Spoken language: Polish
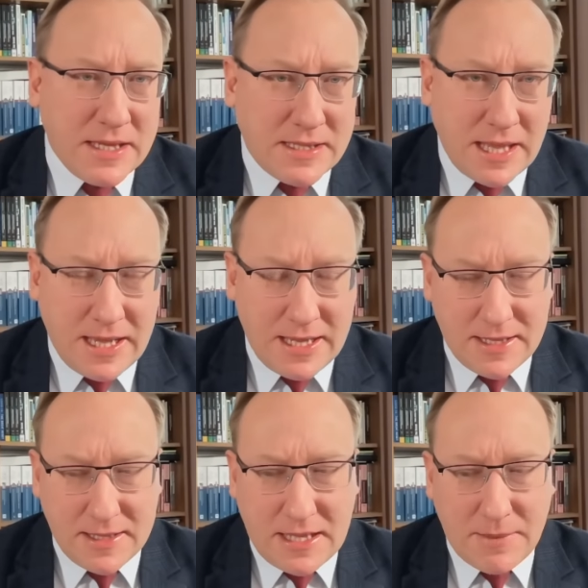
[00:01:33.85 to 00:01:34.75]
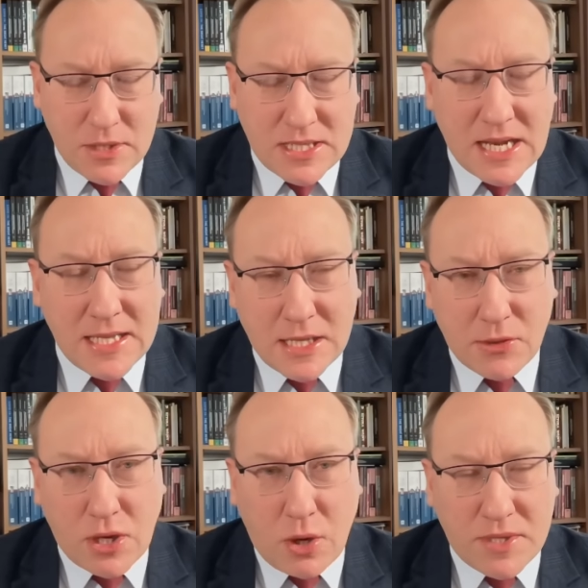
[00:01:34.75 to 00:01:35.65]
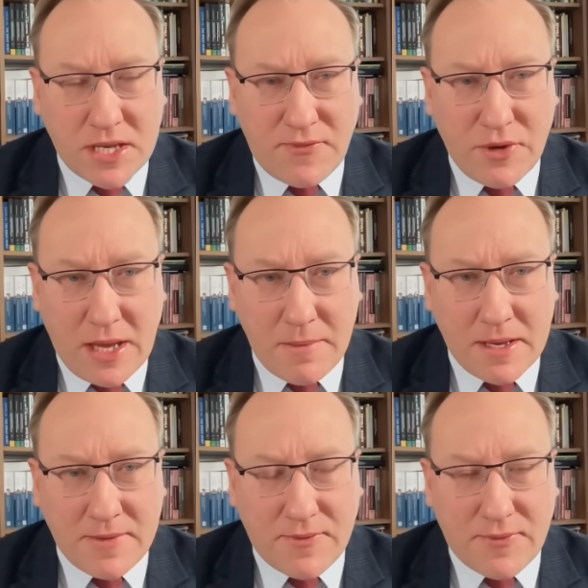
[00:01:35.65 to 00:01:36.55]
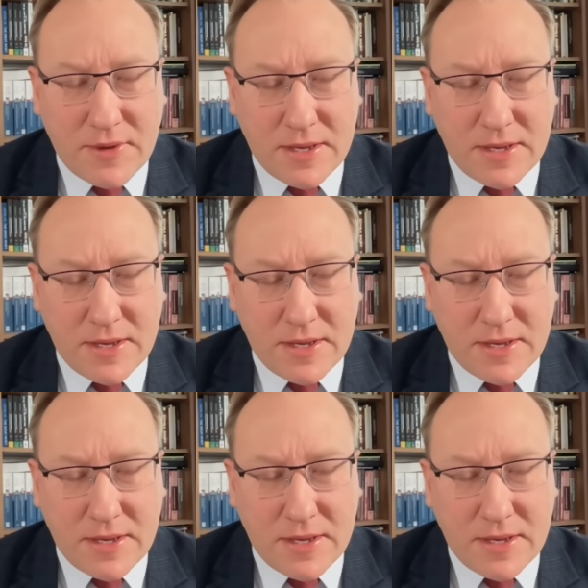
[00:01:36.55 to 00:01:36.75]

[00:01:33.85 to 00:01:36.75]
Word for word: Te demonstracje, które obserwujemy w